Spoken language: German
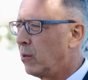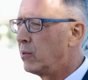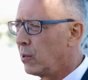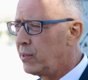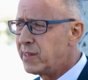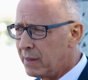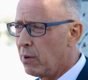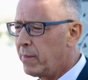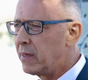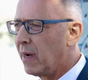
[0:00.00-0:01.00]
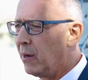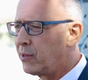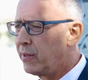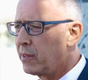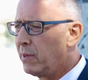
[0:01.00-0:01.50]
Und so sieht es im Moment
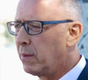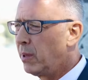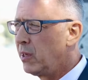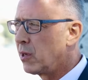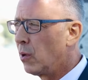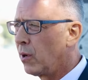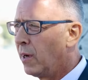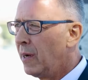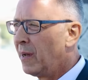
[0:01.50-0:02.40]
aus. Und deswegen bin ich doch